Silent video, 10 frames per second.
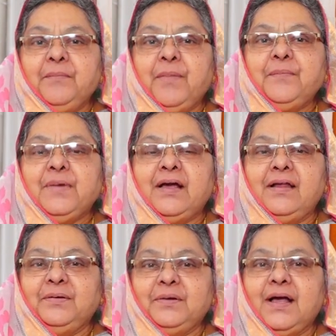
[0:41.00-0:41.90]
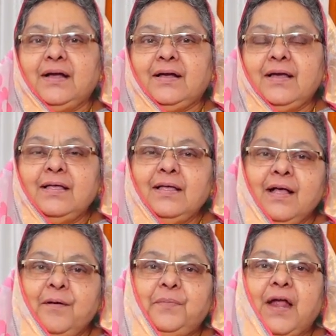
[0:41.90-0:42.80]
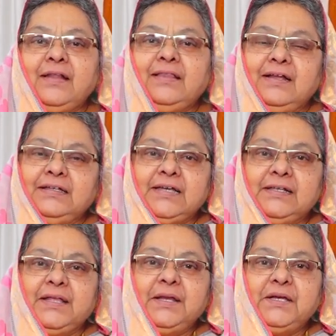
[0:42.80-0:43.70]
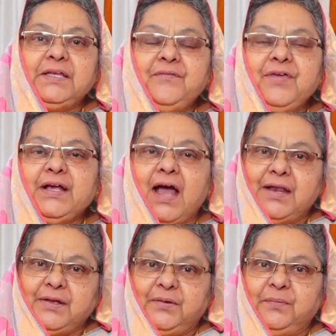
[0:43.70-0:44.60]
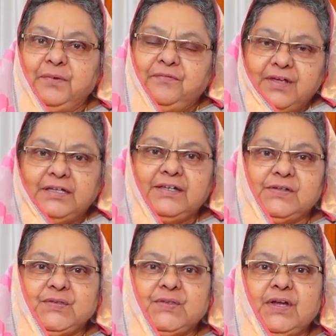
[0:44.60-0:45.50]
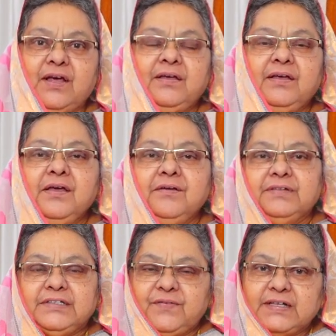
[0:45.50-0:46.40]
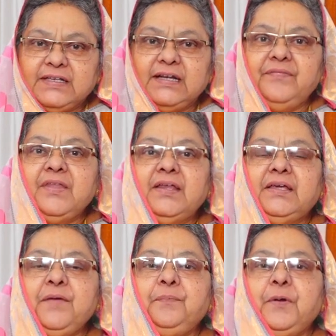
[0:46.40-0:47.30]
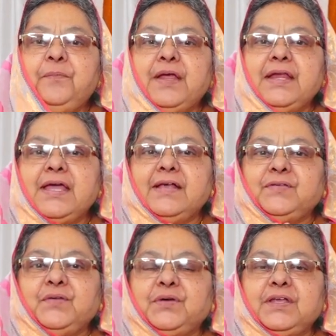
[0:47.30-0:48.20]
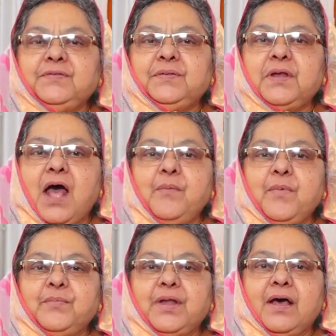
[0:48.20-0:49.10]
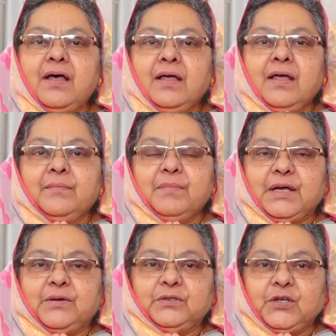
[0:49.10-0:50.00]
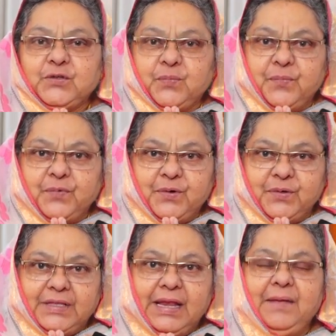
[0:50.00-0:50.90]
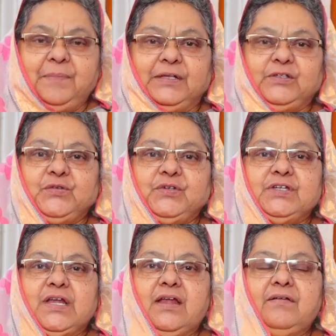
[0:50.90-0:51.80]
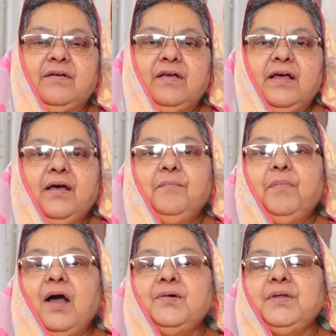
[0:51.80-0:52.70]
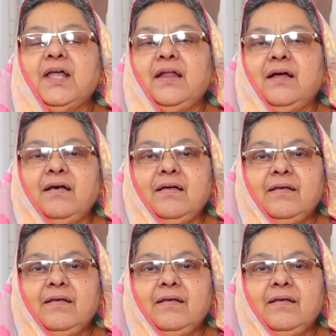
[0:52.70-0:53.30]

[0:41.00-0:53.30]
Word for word: మహిమ కలుగును గాక ప్రార్థన శక్తి అనే టీవీ కార్యక్రమం వీక్షిస్తున్న విశ్వాసాలందరికీ ప్రభు అయిన యేసు క్రీస్తు నామమున మీకు శుభములు తెలియపరచుకుంటున్నాను బాగున్నారా